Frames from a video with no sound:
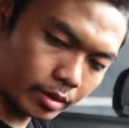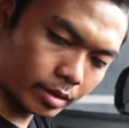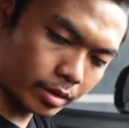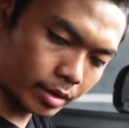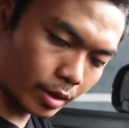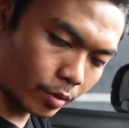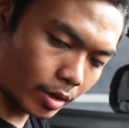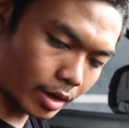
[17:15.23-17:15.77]

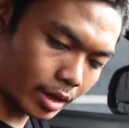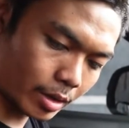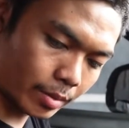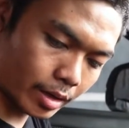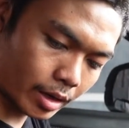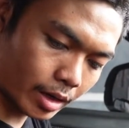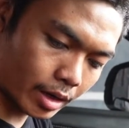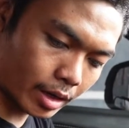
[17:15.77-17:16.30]
yang warnanya
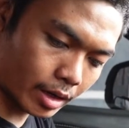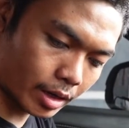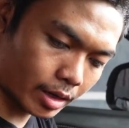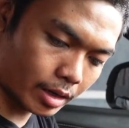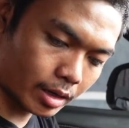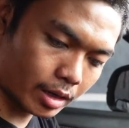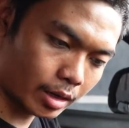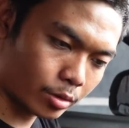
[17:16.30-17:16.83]
merah
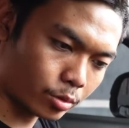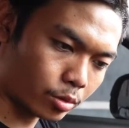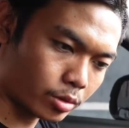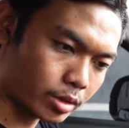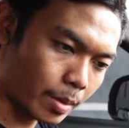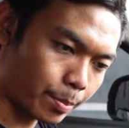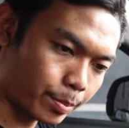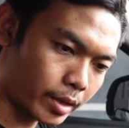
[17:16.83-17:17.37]
adalah untuk
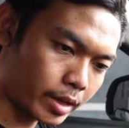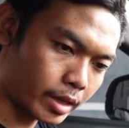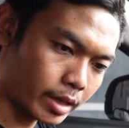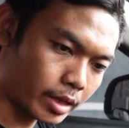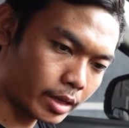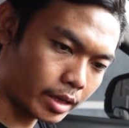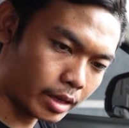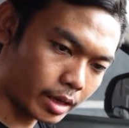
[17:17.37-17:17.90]
samping
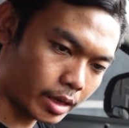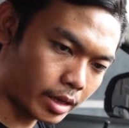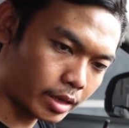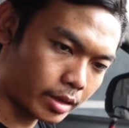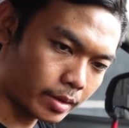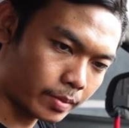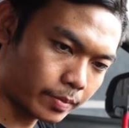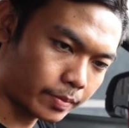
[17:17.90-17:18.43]
kiri
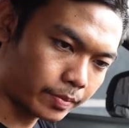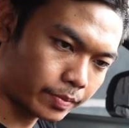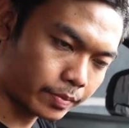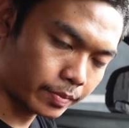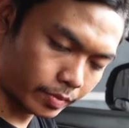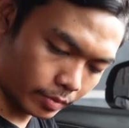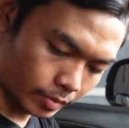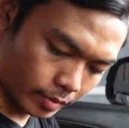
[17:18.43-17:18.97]

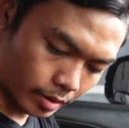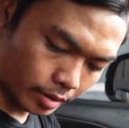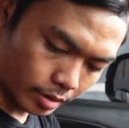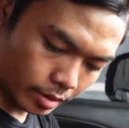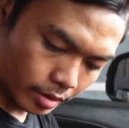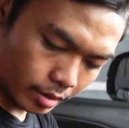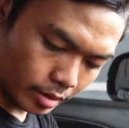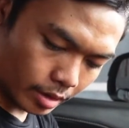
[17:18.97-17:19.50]

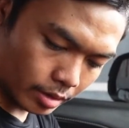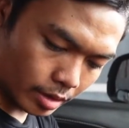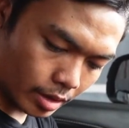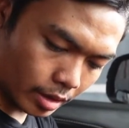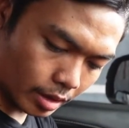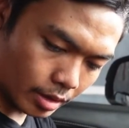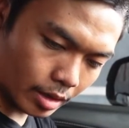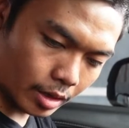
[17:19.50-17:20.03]
dan,
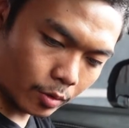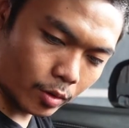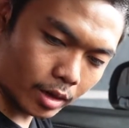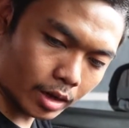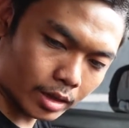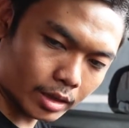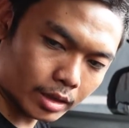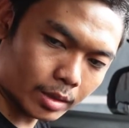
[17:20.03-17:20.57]
dan
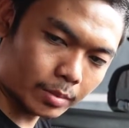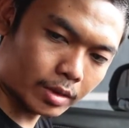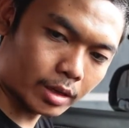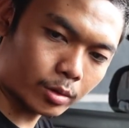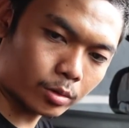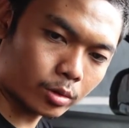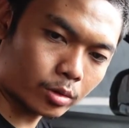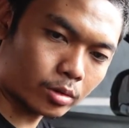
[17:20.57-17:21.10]
warna hitam
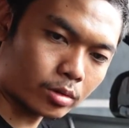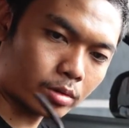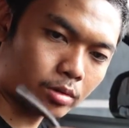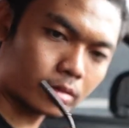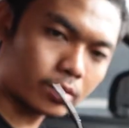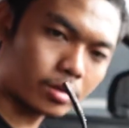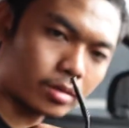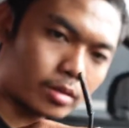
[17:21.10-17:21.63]
ini untuk
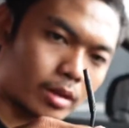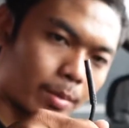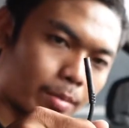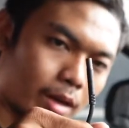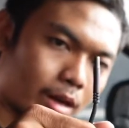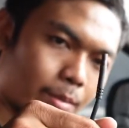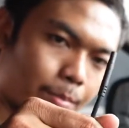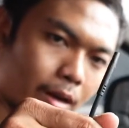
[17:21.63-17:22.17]

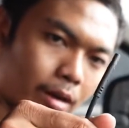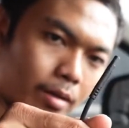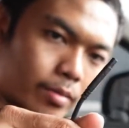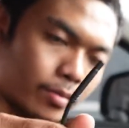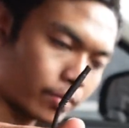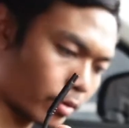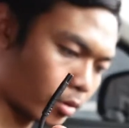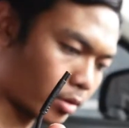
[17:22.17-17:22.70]
kamera depan
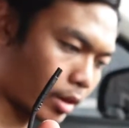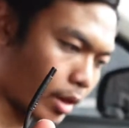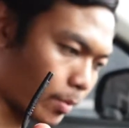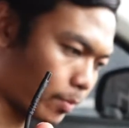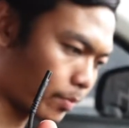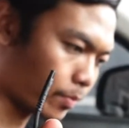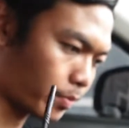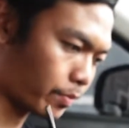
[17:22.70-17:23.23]
front cam
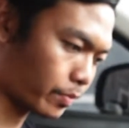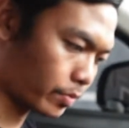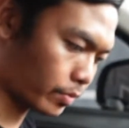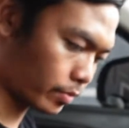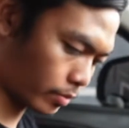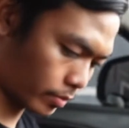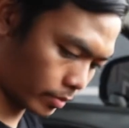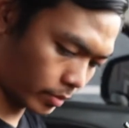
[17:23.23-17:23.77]

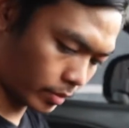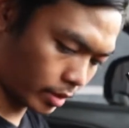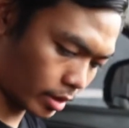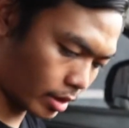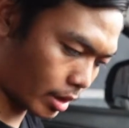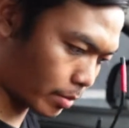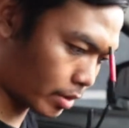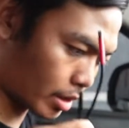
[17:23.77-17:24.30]

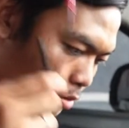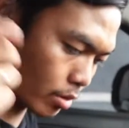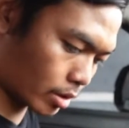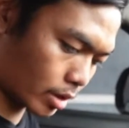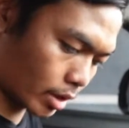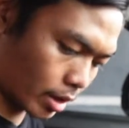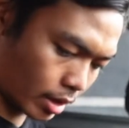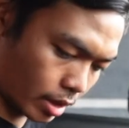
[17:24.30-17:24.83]
jadi kabelnya udah
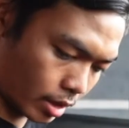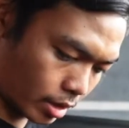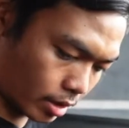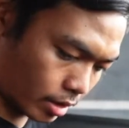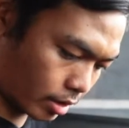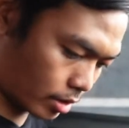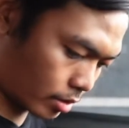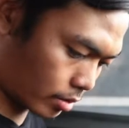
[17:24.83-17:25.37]
saya
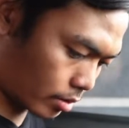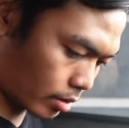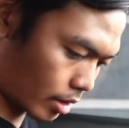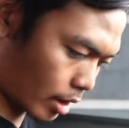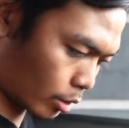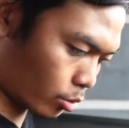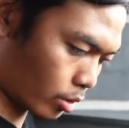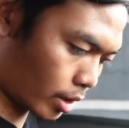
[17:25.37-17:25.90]

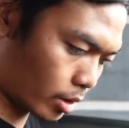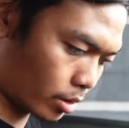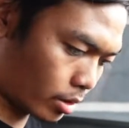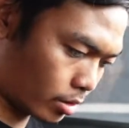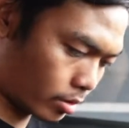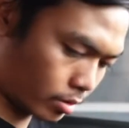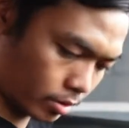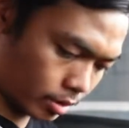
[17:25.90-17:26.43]
aturkan
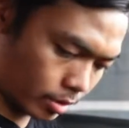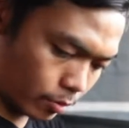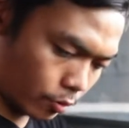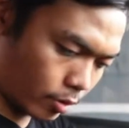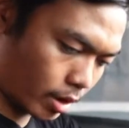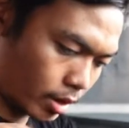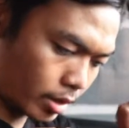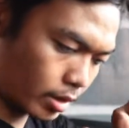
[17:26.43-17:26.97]

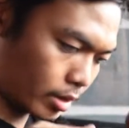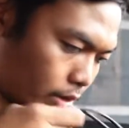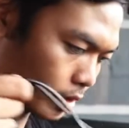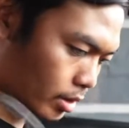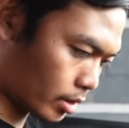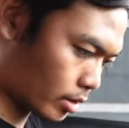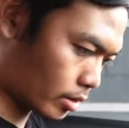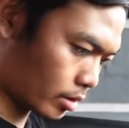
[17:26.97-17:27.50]
semua
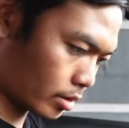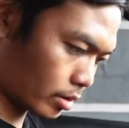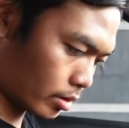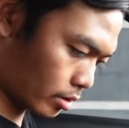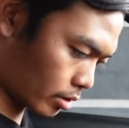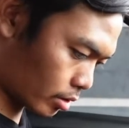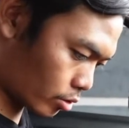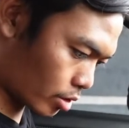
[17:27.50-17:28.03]

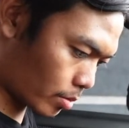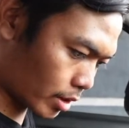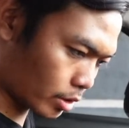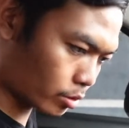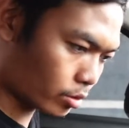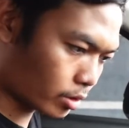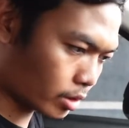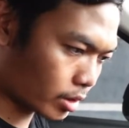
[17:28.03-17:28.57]
sudah
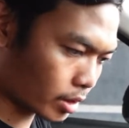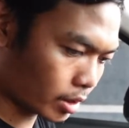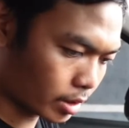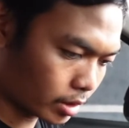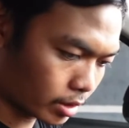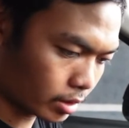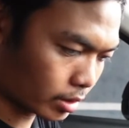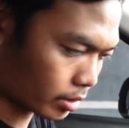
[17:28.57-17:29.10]
masuk
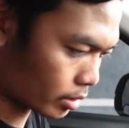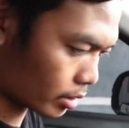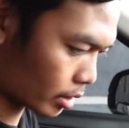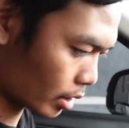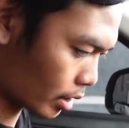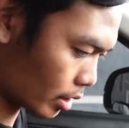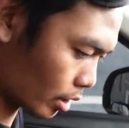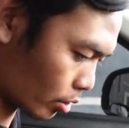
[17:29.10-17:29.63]

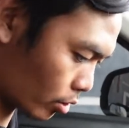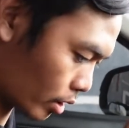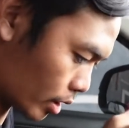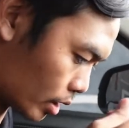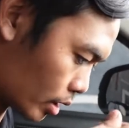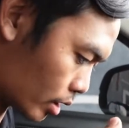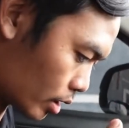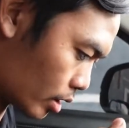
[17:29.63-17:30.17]
sekarang kita
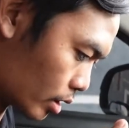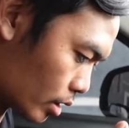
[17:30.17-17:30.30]
konekin ke